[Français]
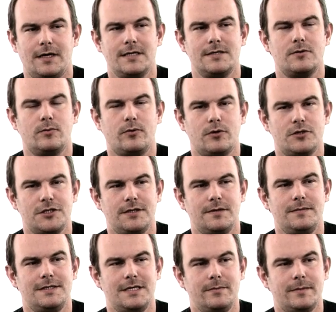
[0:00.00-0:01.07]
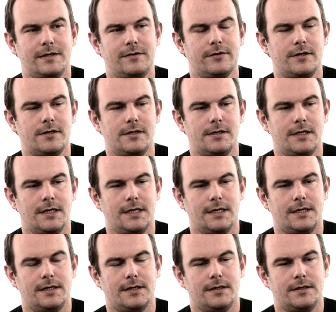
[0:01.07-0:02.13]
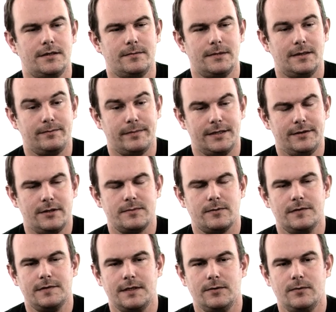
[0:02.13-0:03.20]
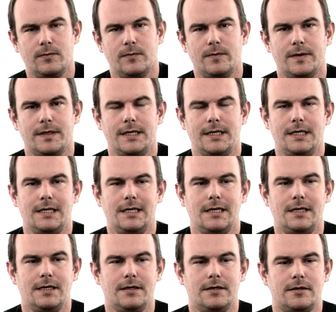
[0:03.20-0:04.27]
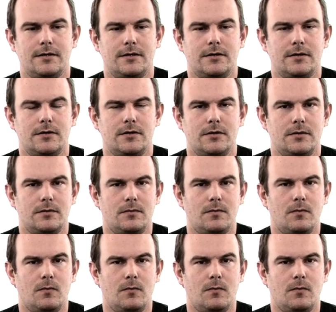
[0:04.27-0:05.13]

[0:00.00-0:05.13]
travail sur le projet Mythic Battle, euh, Battles Panthéon, il est euh,